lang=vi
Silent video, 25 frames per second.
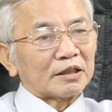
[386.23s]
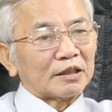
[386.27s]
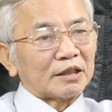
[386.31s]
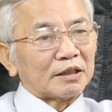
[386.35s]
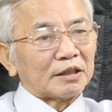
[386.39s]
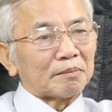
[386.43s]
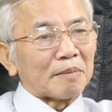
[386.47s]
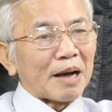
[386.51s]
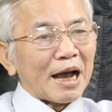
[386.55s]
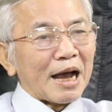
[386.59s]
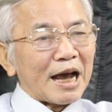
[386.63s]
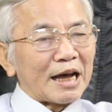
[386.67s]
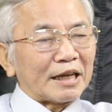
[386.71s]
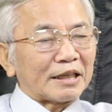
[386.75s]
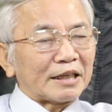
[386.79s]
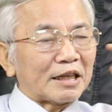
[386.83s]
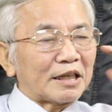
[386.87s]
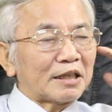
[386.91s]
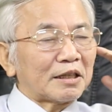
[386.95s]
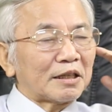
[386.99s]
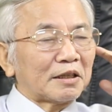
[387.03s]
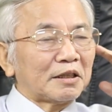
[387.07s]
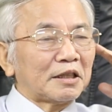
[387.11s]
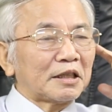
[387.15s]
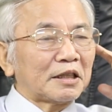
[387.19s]
người bà
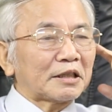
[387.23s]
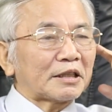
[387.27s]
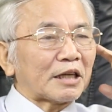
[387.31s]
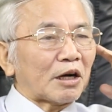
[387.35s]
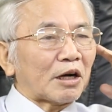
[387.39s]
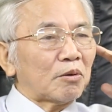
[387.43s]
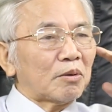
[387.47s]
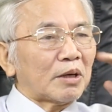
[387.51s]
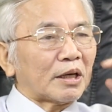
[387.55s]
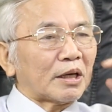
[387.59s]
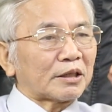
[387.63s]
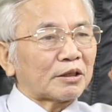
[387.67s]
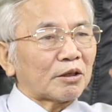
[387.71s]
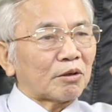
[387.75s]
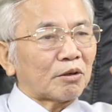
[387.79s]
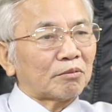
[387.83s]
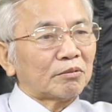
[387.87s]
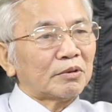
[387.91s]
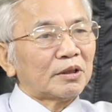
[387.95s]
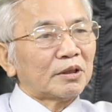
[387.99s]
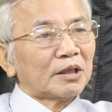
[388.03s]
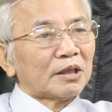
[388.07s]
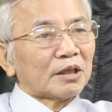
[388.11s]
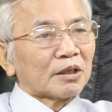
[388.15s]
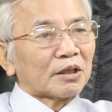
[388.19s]
dẫn đứa cháu ở
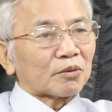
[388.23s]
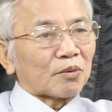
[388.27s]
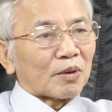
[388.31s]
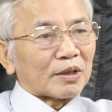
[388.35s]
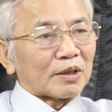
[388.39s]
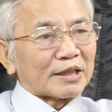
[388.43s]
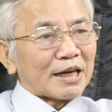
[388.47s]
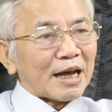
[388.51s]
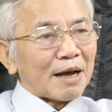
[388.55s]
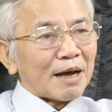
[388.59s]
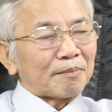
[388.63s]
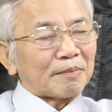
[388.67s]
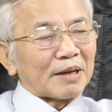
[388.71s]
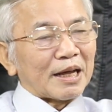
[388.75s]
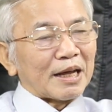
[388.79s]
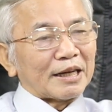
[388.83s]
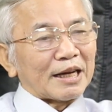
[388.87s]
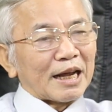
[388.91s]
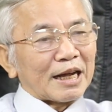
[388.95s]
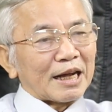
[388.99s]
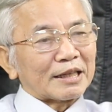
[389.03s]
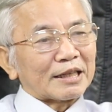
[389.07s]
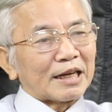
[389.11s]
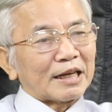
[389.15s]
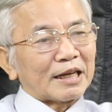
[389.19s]
trong Quảng Nam Đà
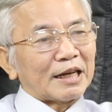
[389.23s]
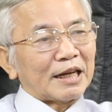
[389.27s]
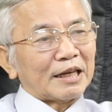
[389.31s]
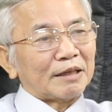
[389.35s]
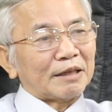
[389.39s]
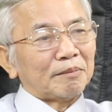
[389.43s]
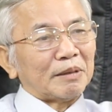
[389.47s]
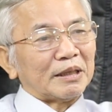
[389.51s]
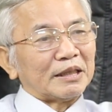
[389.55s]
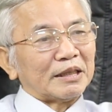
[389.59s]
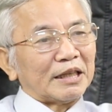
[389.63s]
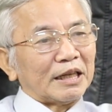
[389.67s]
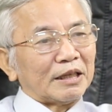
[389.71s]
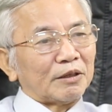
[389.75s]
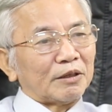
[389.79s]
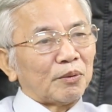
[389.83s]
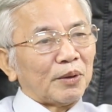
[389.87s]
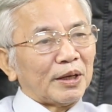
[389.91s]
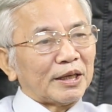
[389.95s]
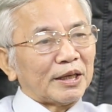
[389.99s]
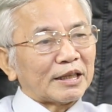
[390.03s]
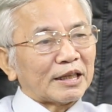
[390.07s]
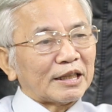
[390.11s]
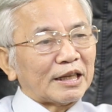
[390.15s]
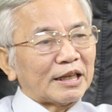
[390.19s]
Nẵng ra đây Bình Định
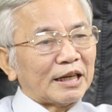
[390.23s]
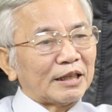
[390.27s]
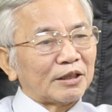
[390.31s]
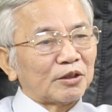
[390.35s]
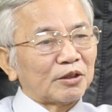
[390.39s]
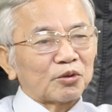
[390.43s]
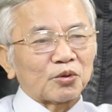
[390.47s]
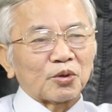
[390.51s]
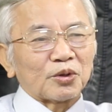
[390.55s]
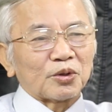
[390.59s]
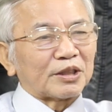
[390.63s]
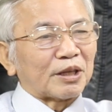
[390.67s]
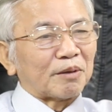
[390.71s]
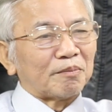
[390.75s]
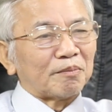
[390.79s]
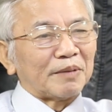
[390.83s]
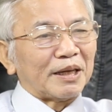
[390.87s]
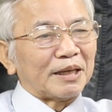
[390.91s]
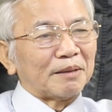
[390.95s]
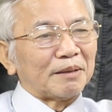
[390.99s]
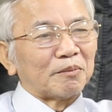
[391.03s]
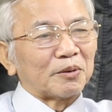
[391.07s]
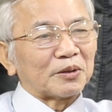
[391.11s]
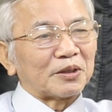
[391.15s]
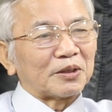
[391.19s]
Huế ra đây chúng tôi thẩm
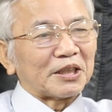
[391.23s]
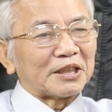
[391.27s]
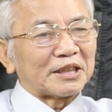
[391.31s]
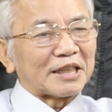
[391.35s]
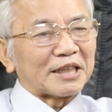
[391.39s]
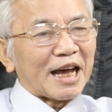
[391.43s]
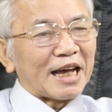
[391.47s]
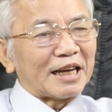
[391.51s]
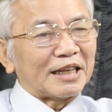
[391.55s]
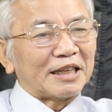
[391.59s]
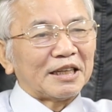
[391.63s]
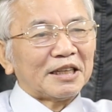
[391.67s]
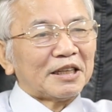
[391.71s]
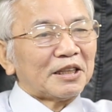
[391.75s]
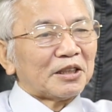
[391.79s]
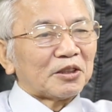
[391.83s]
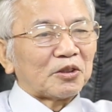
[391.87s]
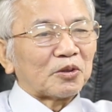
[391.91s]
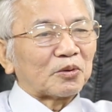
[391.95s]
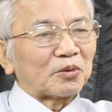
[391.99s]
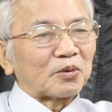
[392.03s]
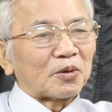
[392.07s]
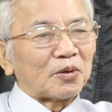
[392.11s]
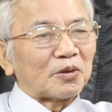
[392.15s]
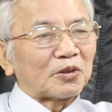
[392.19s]
định một thời gian
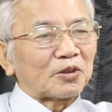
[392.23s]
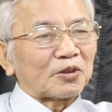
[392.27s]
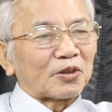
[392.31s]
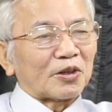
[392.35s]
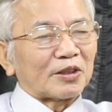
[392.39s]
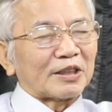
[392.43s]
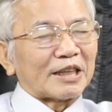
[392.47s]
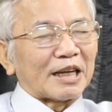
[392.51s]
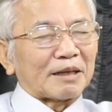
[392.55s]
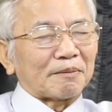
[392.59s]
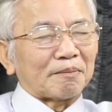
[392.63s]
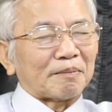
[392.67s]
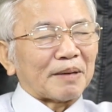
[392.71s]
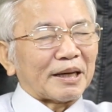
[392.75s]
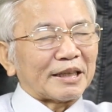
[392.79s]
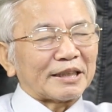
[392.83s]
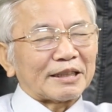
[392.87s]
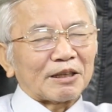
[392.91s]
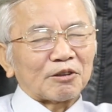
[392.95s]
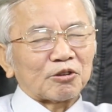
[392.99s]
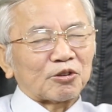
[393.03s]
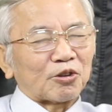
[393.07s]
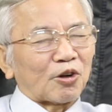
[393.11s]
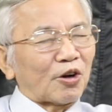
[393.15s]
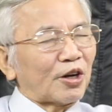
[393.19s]
chúng tôi cho đặt máy
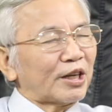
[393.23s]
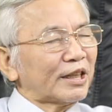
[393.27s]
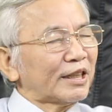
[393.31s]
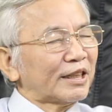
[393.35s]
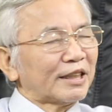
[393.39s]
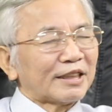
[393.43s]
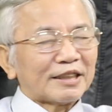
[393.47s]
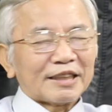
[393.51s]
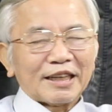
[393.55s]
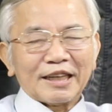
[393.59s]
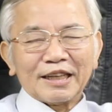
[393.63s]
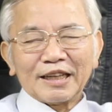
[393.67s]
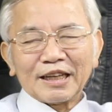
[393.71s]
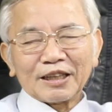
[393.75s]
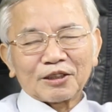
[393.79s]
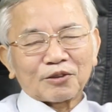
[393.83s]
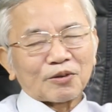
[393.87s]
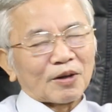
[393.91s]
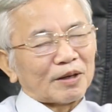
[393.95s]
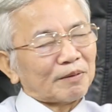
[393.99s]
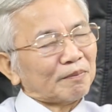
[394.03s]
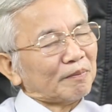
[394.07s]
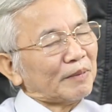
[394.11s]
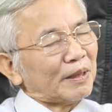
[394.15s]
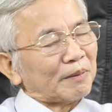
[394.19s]
theo dõi đấy là
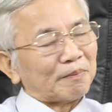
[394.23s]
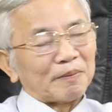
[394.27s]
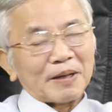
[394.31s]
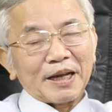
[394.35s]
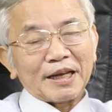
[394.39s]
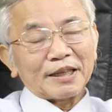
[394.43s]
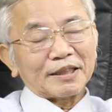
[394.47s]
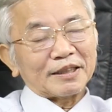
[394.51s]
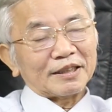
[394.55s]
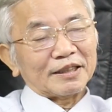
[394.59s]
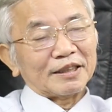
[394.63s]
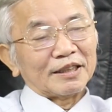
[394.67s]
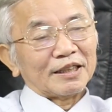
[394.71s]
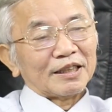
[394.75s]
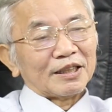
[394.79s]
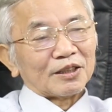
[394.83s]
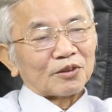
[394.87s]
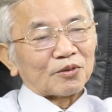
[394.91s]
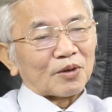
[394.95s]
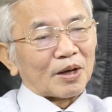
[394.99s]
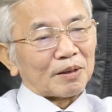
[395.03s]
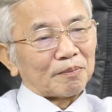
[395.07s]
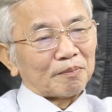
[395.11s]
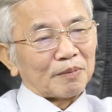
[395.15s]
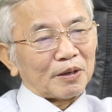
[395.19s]
toàn bịp hết
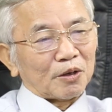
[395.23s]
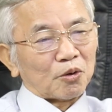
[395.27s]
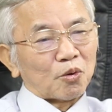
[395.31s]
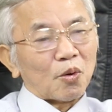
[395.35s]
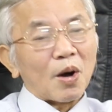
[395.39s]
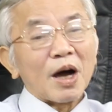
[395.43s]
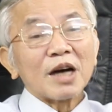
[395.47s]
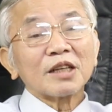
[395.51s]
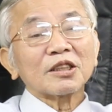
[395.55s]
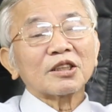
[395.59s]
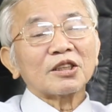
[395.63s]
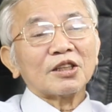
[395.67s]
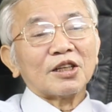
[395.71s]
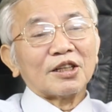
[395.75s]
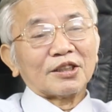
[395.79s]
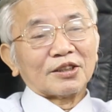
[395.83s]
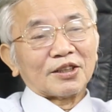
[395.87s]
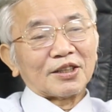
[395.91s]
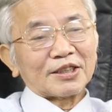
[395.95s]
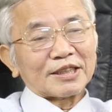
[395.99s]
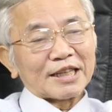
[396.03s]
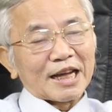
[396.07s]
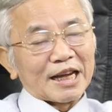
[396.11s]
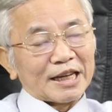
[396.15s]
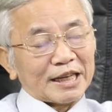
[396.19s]
toàn bị hoang tưởng
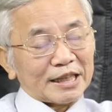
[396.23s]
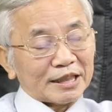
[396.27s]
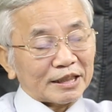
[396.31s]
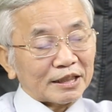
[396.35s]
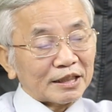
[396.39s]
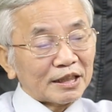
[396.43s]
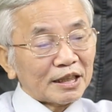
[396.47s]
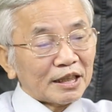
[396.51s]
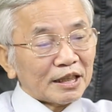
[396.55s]
nó ra hết